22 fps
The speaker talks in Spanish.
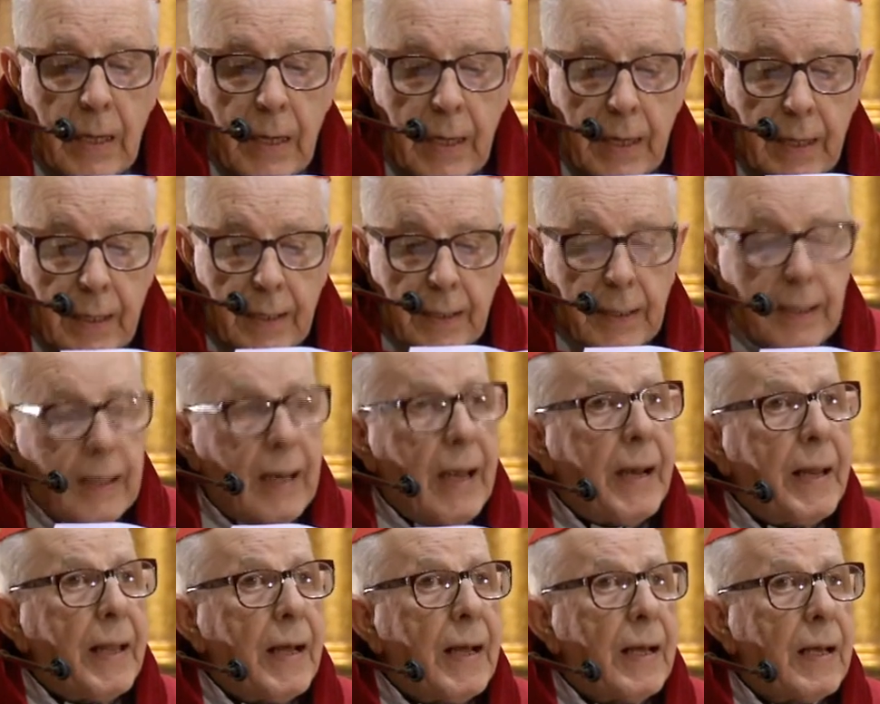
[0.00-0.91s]
Es
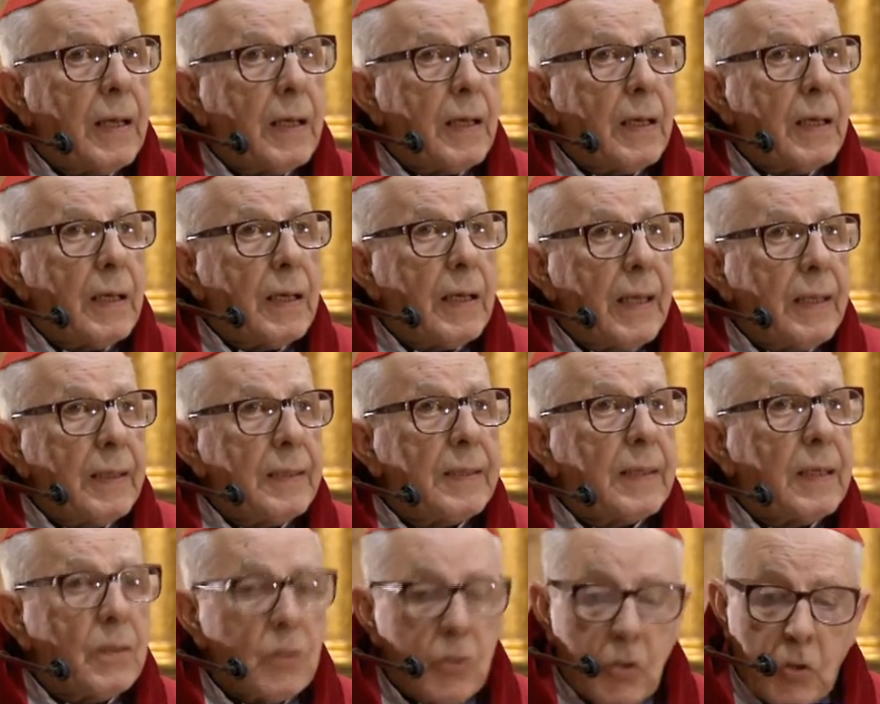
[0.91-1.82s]
clara la
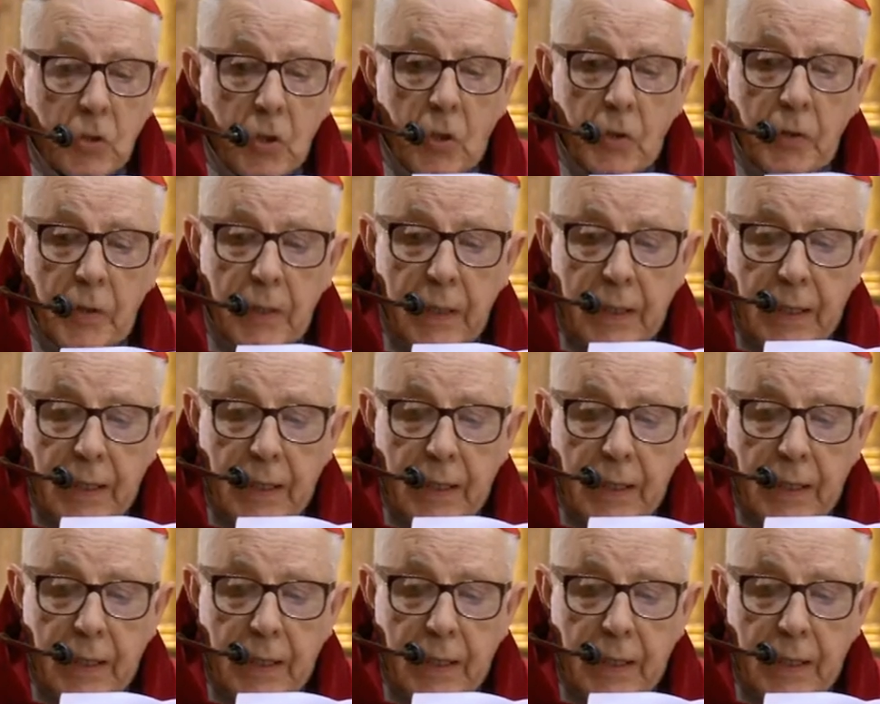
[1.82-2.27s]
intención de